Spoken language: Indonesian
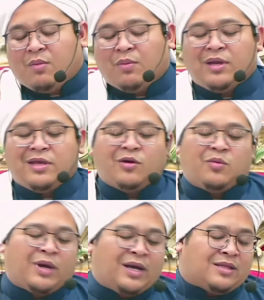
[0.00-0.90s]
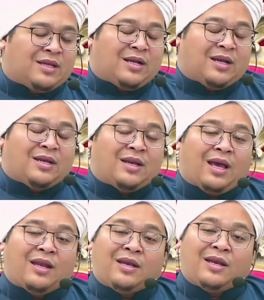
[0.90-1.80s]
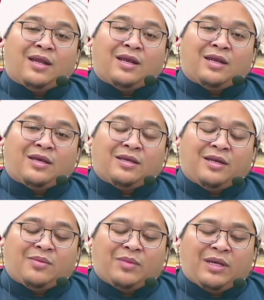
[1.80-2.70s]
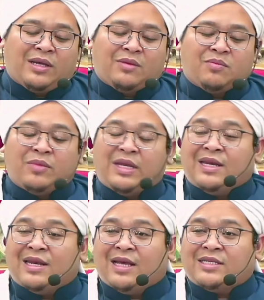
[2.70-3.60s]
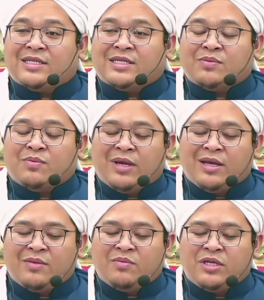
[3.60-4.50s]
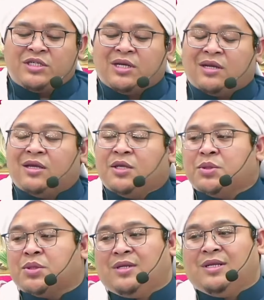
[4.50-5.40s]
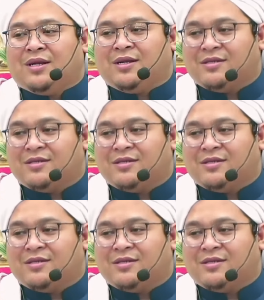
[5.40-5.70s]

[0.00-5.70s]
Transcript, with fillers: Beliau mengatakan annal ilma min asbabi syarhis sadr.